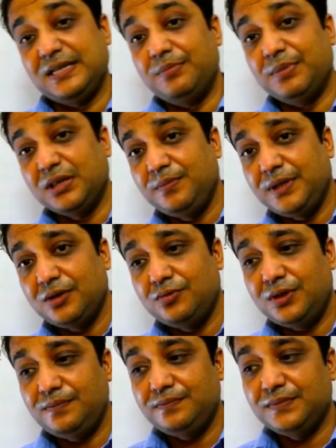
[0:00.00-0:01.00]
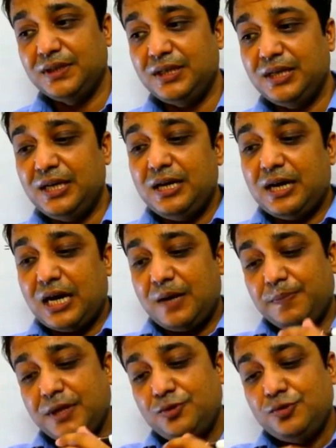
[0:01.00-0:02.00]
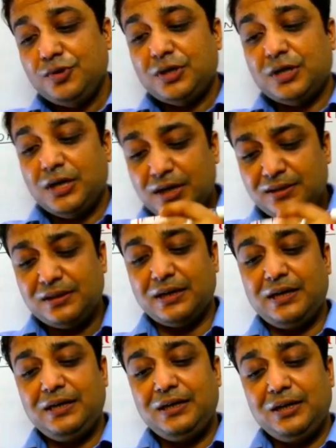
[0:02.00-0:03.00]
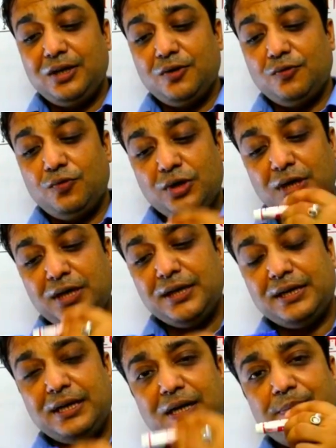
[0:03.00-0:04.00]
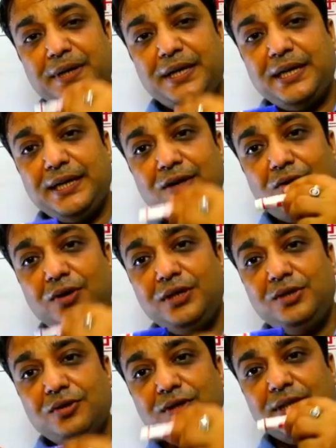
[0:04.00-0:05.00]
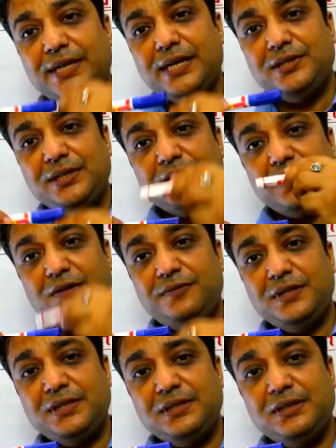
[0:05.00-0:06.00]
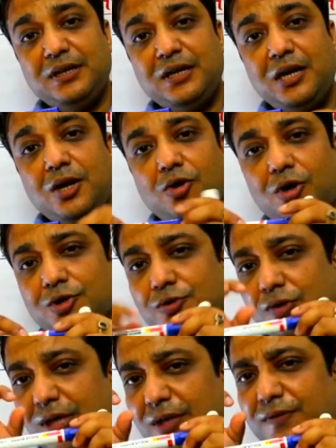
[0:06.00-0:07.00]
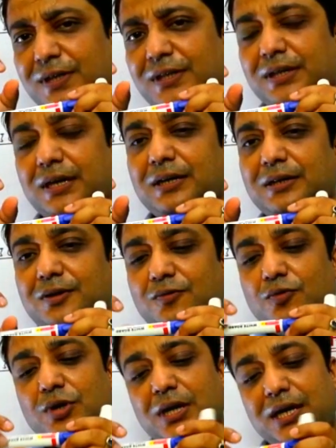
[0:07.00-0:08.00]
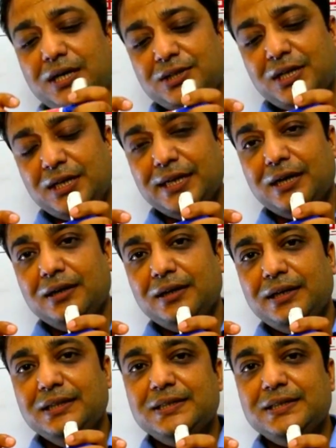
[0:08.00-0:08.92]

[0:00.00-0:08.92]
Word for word: इसका मतलब क्या हुआ आपका जो कलर था वो कलर कहाँ पे रह गया ओनली ऑन द क्या चीज सर्फेस और जो लिक्विड था वो कहाँ चला गया